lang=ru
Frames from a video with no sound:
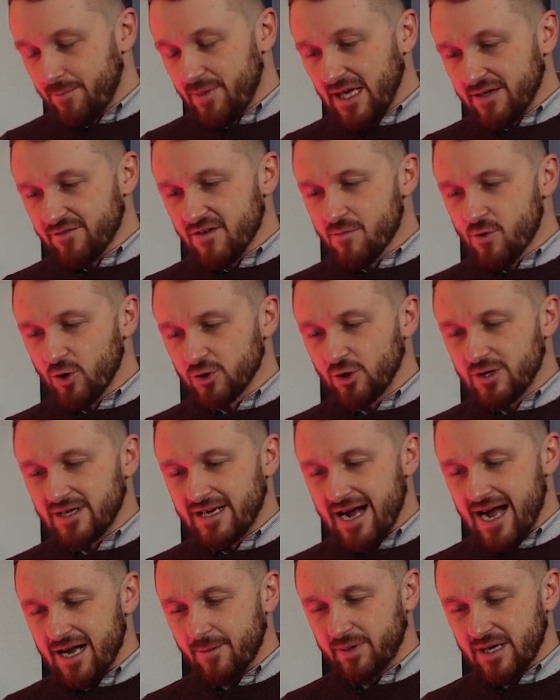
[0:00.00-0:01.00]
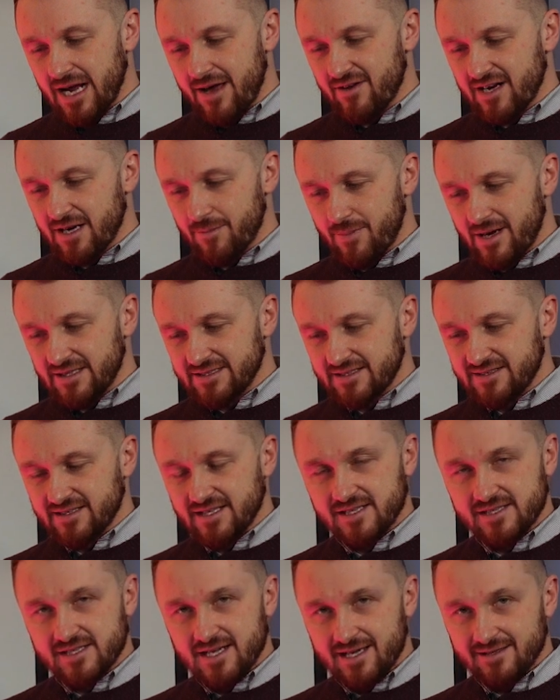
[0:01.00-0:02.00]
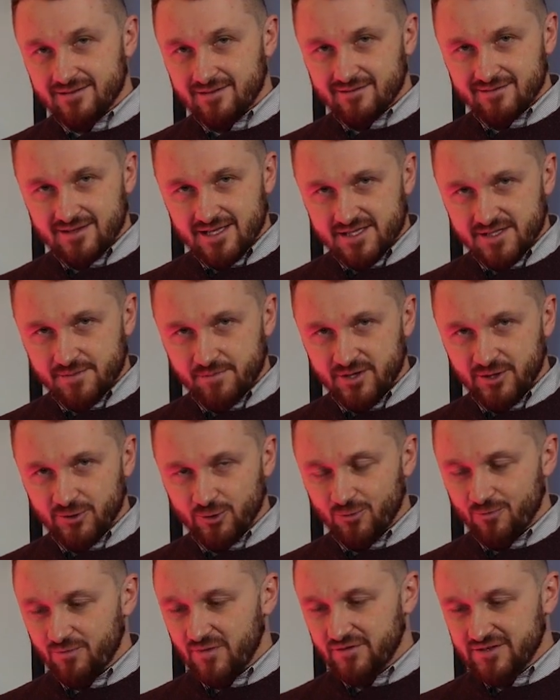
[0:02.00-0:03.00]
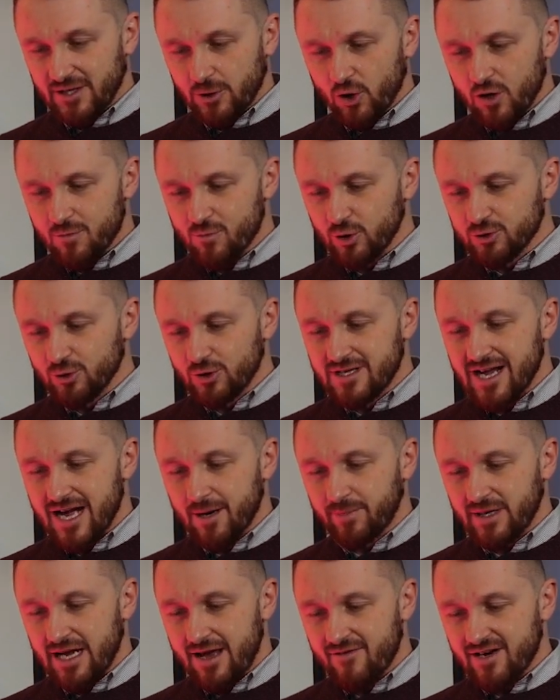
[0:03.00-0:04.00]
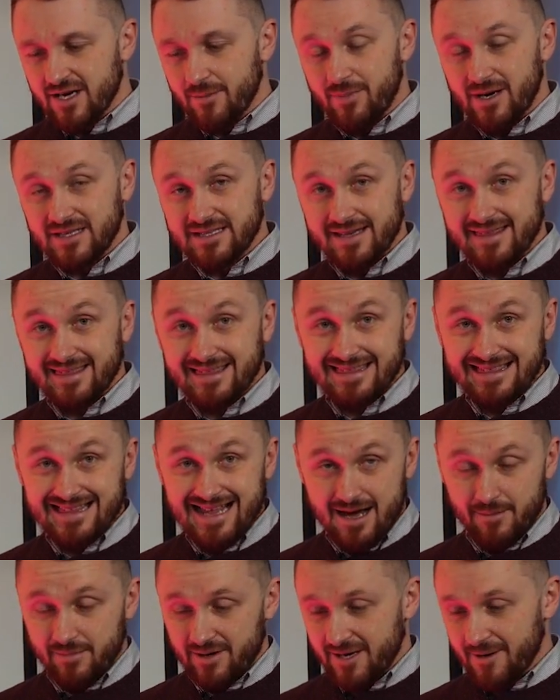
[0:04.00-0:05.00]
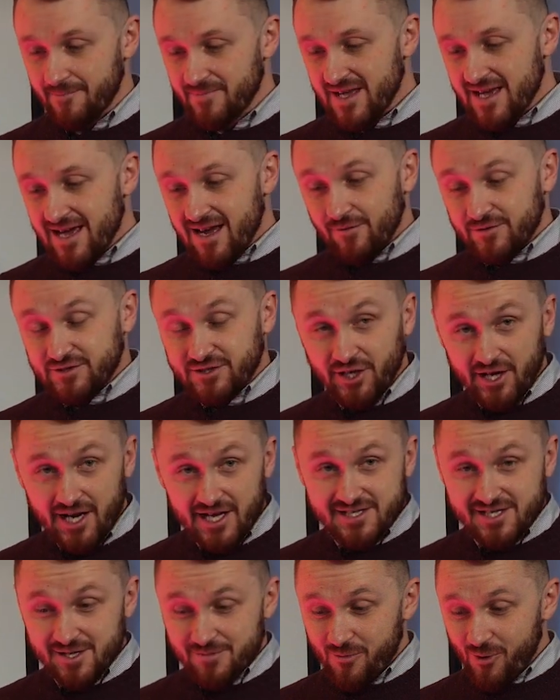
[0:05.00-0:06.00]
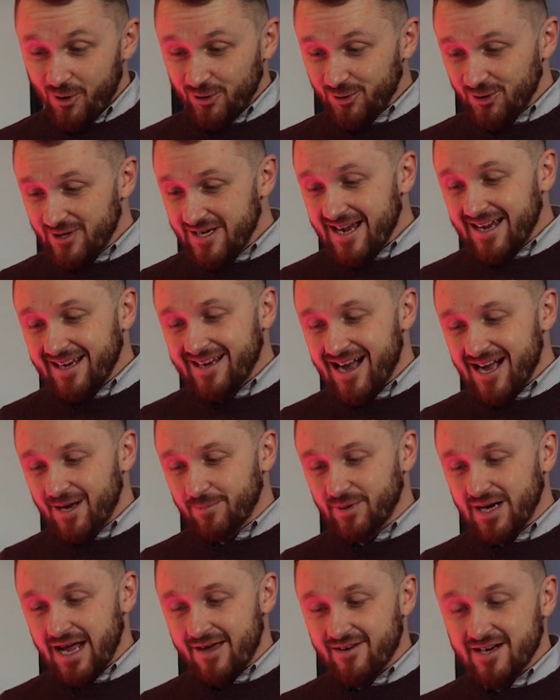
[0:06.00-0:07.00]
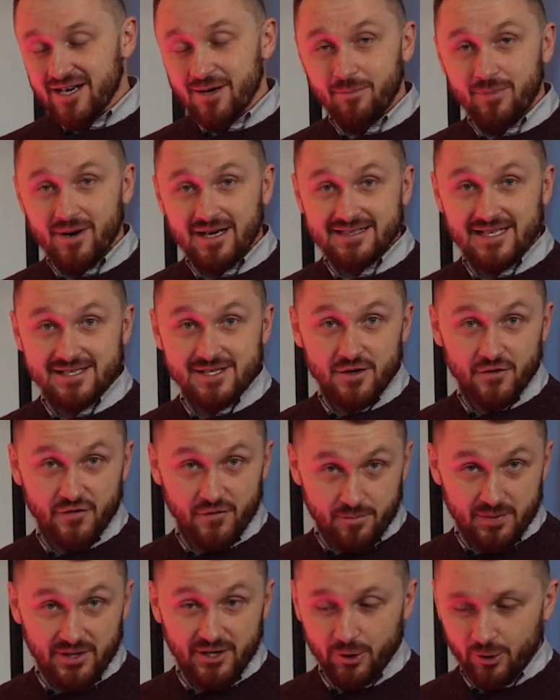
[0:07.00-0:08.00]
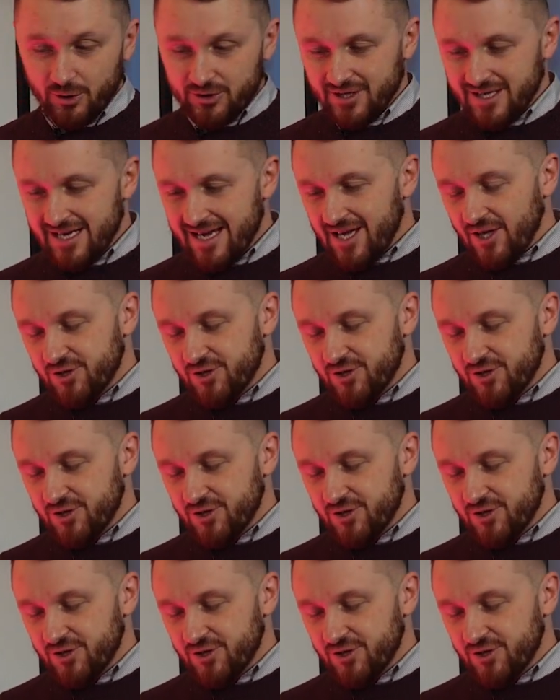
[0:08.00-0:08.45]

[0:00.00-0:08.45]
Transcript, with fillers: Первый модуль – как правильно падать назад на спину. Второй модуль – как правильно падать на бок. В третий модуль – как правильно падать вперед.